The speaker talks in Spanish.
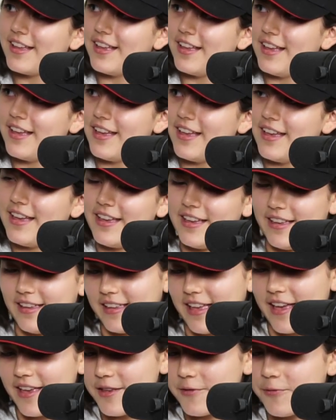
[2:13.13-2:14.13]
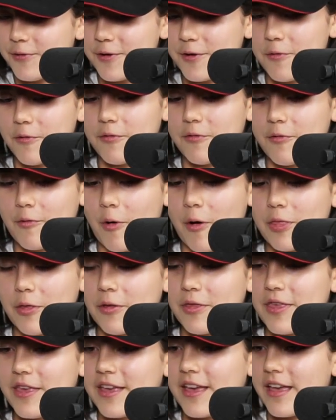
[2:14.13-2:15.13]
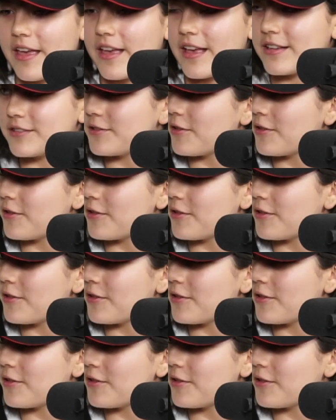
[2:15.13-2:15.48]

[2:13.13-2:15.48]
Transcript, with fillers: Ah. Y ahí fui cuando dije, esto es